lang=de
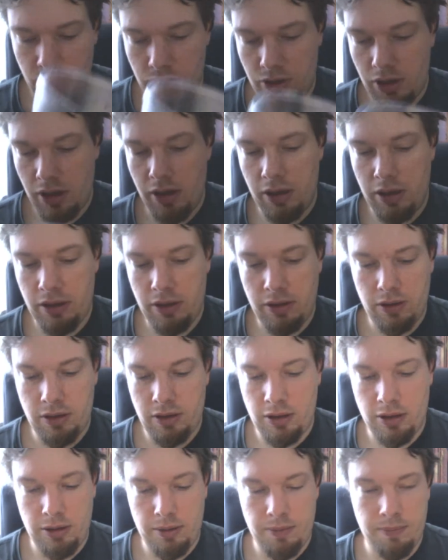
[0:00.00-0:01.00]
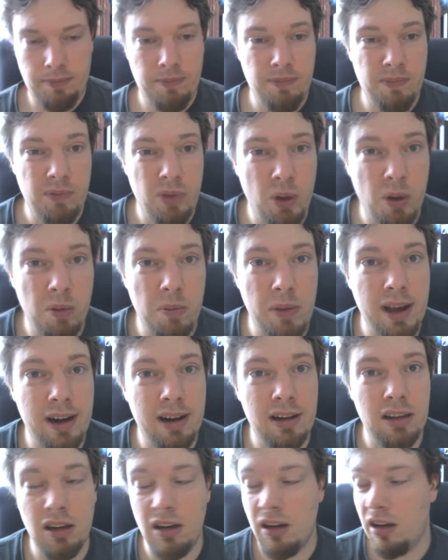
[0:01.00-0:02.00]
wahrscheinlich äh, noch mehr
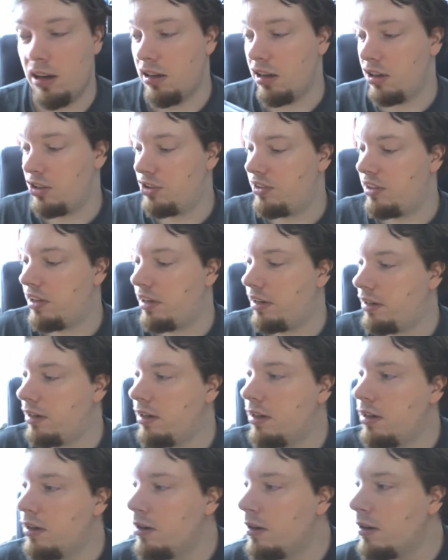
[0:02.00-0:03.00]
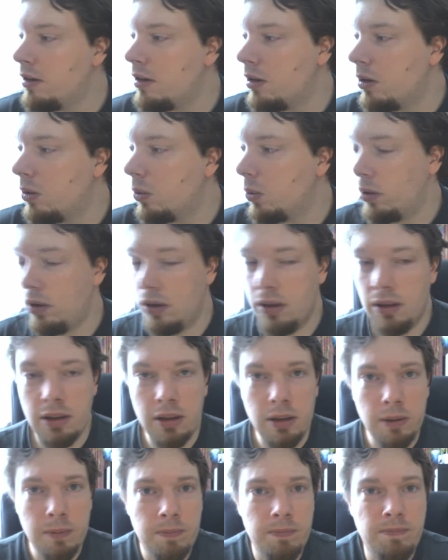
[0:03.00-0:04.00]
Kladderadatsch sein. Und
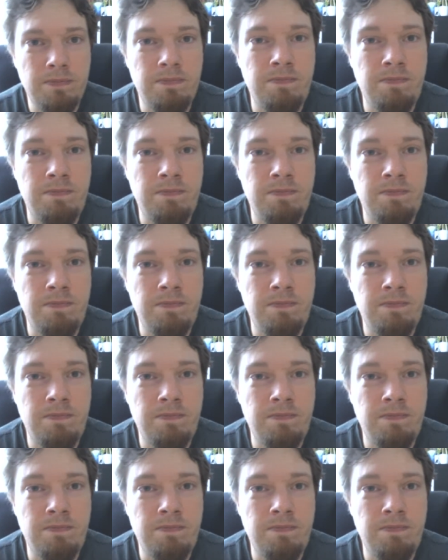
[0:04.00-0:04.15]
ähm,